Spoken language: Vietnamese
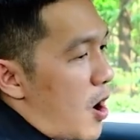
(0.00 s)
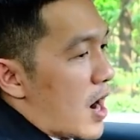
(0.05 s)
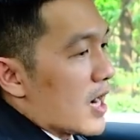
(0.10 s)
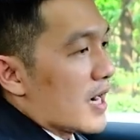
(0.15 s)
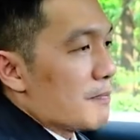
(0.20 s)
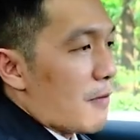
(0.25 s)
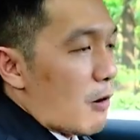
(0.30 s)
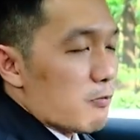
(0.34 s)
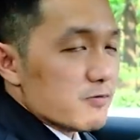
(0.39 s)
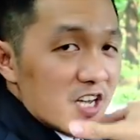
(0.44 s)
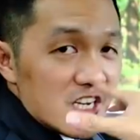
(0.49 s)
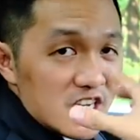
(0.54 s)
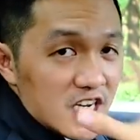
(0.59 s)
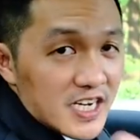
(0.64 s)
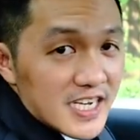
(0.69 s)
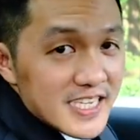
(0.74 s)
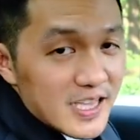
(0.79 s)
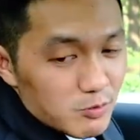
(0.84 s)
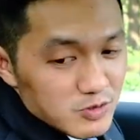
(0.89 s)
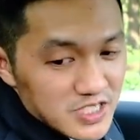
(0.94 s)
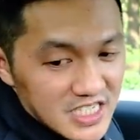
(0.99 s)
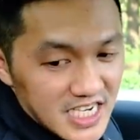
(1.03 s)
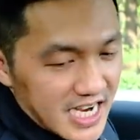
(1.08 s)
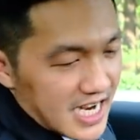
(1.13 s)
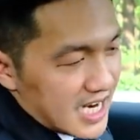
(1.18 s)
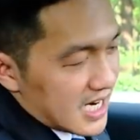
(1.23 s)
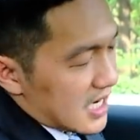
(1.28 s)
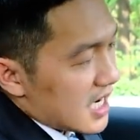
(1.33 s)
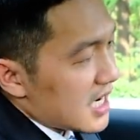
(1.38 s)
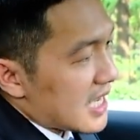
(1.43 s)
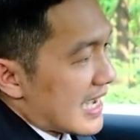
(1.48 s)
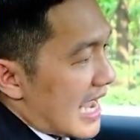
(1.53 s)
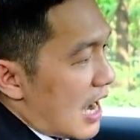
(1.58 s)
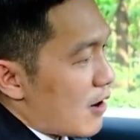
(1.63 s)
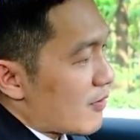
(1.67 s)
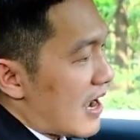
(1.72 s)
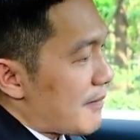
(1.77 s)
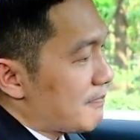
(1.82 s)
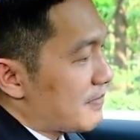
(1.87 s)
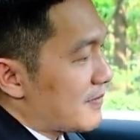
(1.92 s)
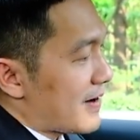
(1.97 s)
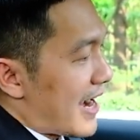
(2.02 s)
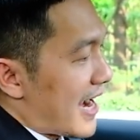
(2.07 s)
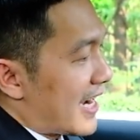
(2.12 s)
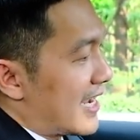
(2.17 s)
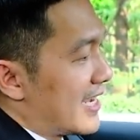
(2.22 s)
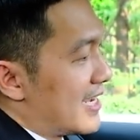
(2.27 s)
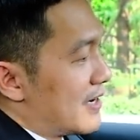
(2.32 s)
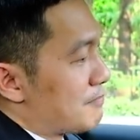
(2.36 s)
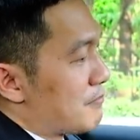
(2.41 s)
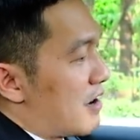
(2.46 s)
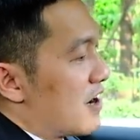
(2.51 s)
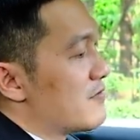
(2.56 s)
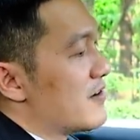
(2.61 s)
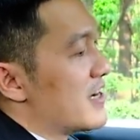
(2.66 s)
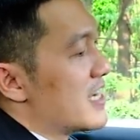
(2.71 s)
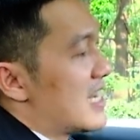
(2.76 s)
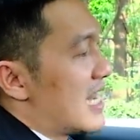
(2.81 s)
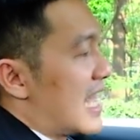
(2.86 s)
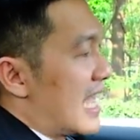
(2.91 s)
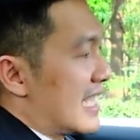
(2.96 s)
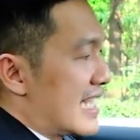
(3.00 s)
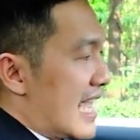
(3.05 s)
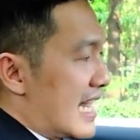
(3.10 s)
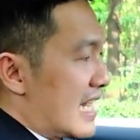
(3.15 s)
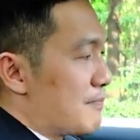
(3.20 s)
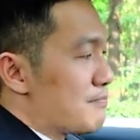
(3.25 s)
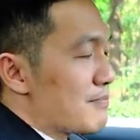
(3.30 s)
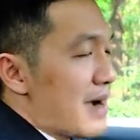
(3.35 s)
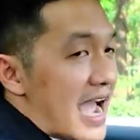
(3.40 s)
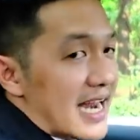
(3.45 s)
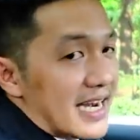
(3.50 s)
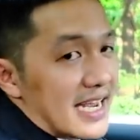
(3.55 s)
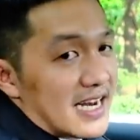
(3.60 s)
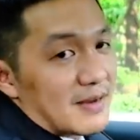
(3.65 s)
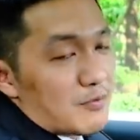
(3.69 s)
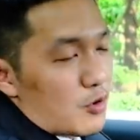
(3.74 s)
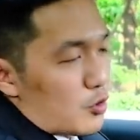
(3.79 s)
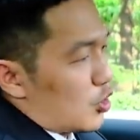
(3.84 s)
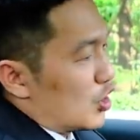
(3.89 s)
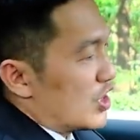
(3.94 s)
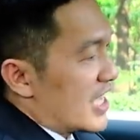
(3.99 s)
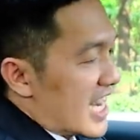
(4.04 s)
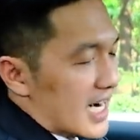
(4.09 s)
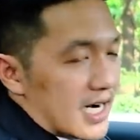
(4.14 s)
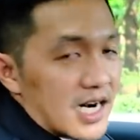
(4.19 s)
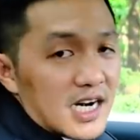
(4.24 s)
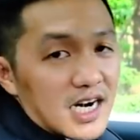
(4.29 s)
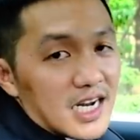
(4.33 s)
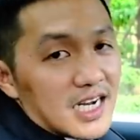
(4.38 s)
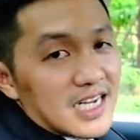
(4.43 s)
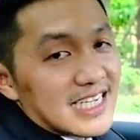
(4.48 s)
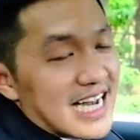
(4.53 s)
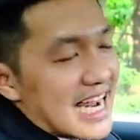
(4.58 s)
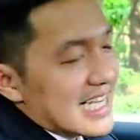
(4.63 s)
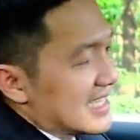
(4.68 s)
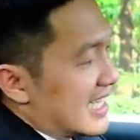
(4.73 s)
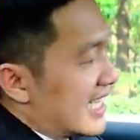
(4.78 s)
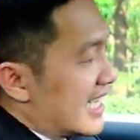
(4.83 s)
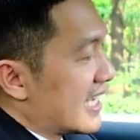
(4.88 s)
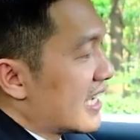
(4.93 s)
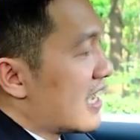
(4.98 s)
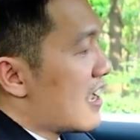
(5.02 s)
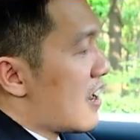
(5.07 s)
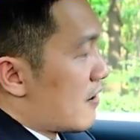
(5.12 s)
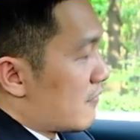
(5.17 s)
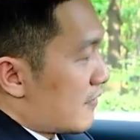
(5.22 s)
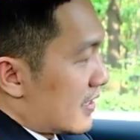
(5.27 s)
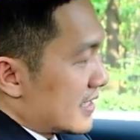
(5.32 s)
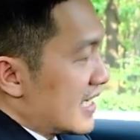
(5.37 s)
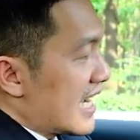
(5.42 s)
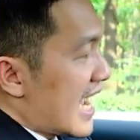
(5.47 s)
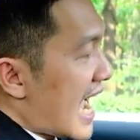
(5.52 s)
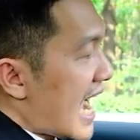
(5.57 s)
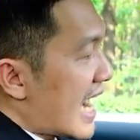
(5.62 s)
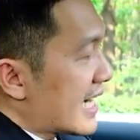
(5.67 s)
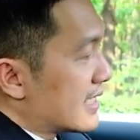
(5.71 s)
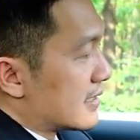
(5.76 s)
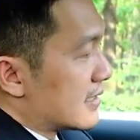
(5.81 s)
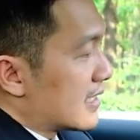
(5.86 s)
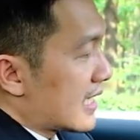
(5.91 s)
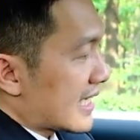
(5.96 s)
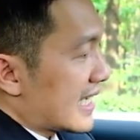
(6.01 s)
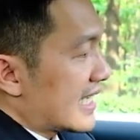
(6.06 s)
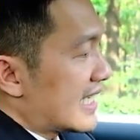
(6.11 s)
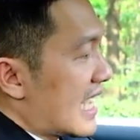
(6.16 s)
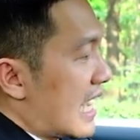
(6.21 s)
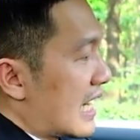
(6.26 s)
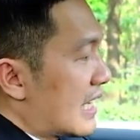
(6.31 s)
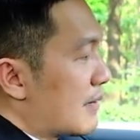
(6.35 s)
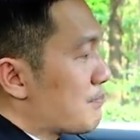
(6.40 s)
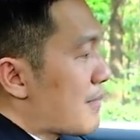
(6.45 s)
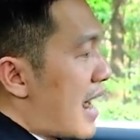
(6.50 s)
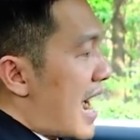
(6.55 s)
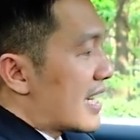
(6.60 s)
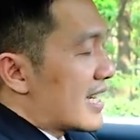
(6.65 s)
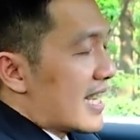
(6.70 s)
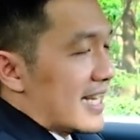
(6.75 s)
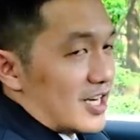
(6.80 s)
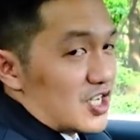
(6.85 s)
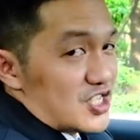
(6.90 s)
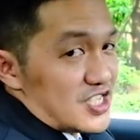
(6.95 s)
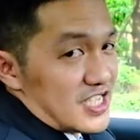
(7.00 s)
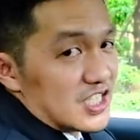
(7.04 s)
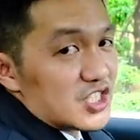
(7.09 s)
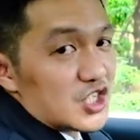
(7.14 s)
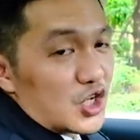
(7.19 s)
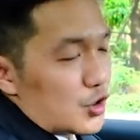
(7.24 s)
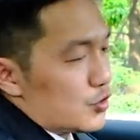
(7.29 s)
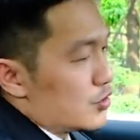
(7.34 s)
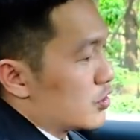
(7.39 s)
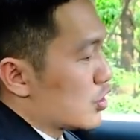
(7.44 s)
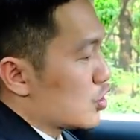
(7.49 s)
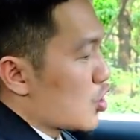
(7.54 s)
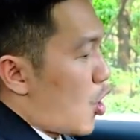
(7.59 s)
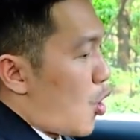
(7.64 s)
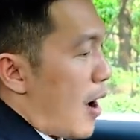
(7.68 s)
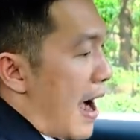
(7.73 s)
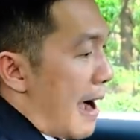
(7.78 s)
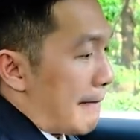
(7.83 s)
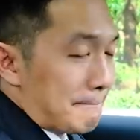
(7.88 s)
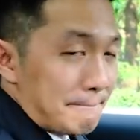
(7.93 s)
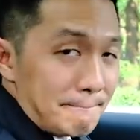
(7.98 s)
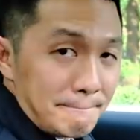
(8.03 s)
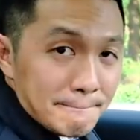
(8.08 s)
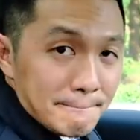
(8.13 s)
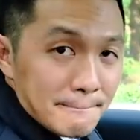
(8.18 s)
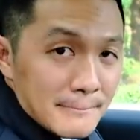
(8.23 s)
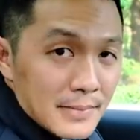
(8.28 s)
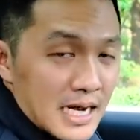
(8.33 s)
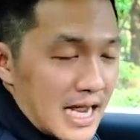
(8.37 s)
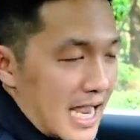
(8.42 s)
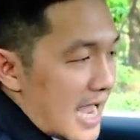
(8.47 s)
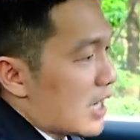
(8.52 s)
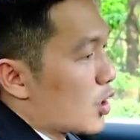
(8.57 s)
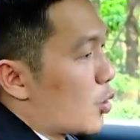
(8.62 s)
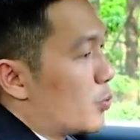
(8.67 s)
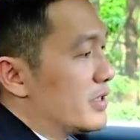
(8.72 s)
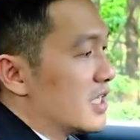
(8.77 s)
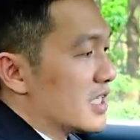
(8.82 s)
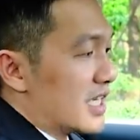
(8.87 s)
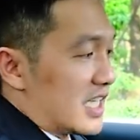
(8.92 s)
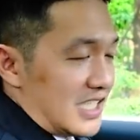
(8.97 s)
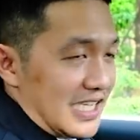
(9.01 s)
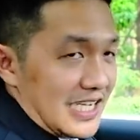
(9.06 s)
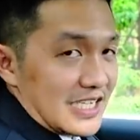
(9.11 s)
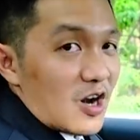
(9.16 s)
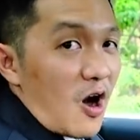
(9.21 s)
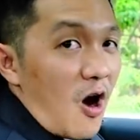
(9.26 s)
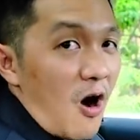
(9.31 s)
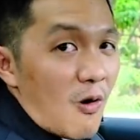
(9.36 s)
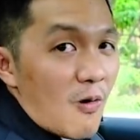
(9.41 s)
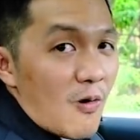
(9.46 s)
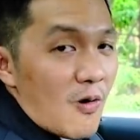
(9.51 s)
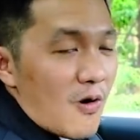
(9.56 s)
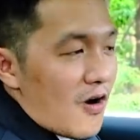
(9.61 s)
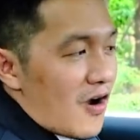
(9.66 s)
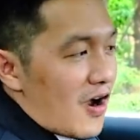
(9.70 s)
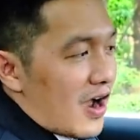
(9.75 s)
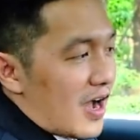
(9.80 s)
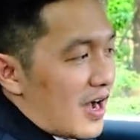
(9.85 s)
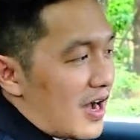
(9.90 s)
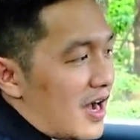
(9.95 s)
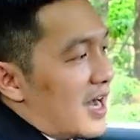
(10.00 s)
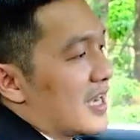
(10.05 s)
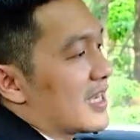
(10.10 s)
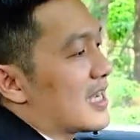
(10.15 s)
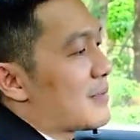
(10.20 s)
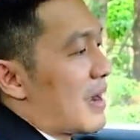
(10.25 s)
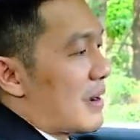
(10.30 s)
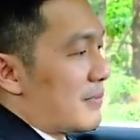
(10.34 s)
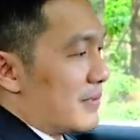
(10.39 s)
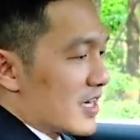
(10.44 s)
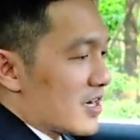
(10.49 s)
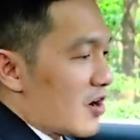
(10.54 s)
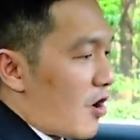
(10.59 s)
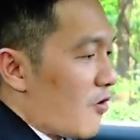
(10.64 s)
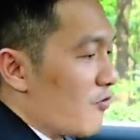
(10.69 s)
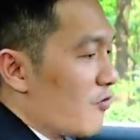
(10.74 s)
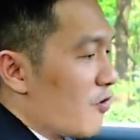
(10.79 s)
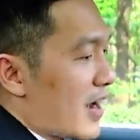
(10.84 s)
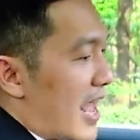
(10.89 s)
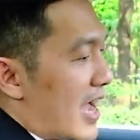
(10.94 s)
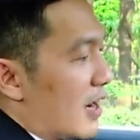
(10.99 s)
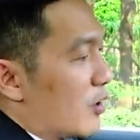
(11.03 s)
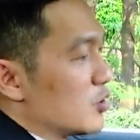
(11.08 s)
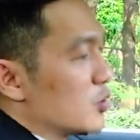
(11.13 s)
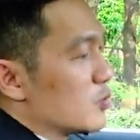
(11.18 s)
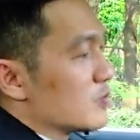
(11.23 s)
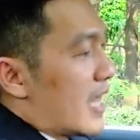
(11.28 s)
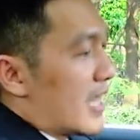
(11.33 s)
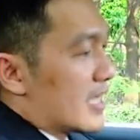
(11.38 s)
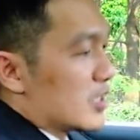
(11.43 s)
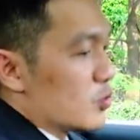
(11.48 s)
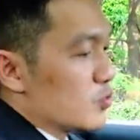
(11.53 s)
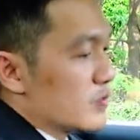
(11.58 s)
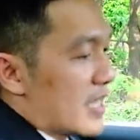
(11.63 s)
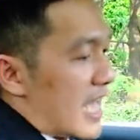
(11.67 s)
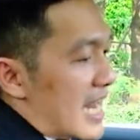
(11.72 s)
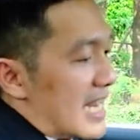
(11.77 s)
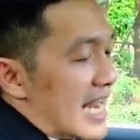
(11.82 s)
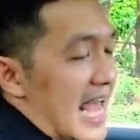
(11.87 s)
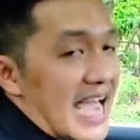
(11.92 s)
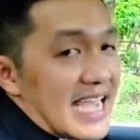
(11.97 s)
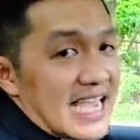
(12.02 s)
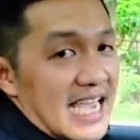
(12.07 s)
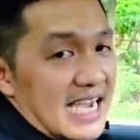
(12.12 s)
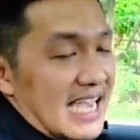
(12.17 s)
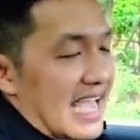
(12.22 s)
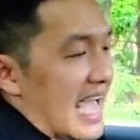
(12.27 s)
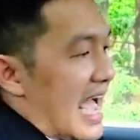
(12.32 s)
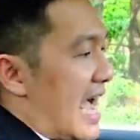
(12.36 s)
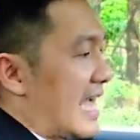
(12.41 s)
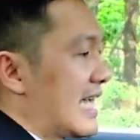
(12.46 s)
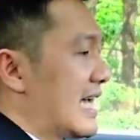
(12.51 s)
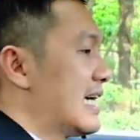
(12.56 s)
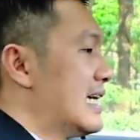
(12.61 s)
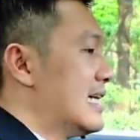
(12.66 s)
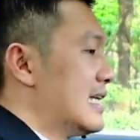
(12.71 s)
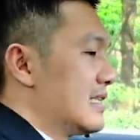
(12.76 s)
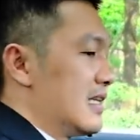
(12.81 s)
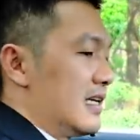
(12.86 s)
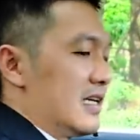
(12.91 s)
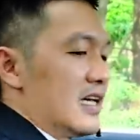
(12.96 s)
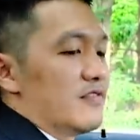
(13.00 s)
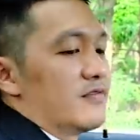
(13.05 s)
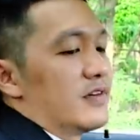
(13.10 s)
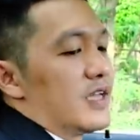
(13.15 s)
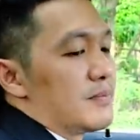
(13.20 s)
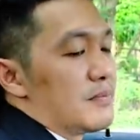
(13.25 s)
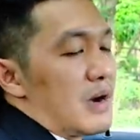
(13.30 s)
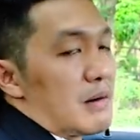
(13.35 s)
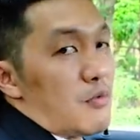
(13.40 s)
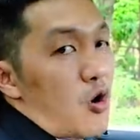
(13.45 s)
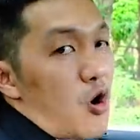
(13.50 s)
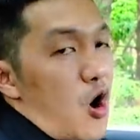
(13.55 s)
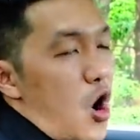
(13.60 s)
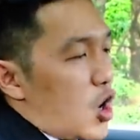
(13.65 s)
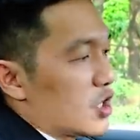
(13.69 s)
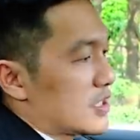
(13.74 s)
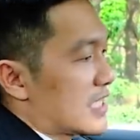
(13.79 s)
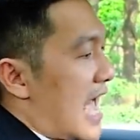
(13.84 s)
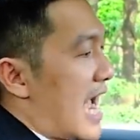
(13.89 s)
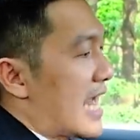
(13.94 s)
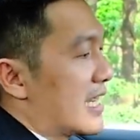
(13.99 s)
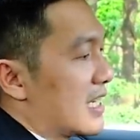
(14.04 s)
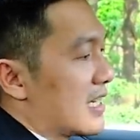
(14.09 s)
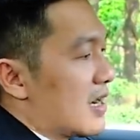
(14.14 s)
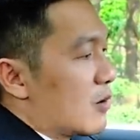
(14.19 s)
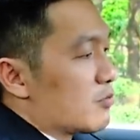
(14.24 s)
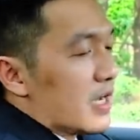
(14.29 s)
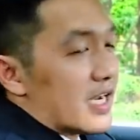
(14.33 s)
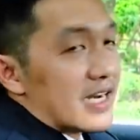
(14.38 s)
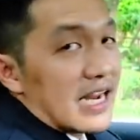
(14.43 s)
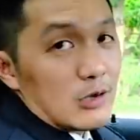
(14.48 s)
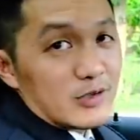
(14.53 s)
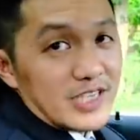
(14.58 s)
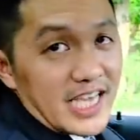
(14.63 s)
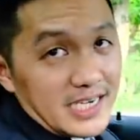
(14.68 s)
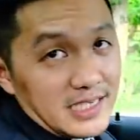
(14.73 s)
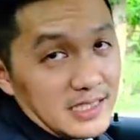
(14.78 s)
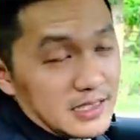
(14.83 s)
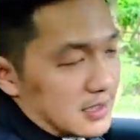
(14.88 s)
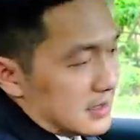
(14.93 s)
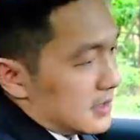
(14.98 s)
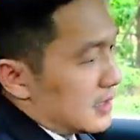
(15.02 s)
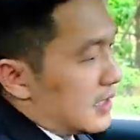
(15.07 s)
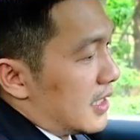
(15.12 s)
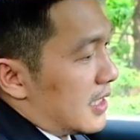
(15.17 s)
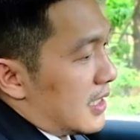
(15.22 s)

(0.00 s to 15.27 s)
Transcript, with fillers: hoặc là bọc trên những cái dòng xe rất là cao cấp các bạn bởi vì là da nắp ba đây là một loại da rất là đắt tiền và thứ hai nữa là cái da nắp ba này nó sẽ chịu được độ ẩm ha, cũng như là nhiệt độ đó, các bạn biết rồi vô lăng của chúng ta chúng ta lái hàng ngày ha thì cái việc mà mồ hôi tay nó không thể nào tránh được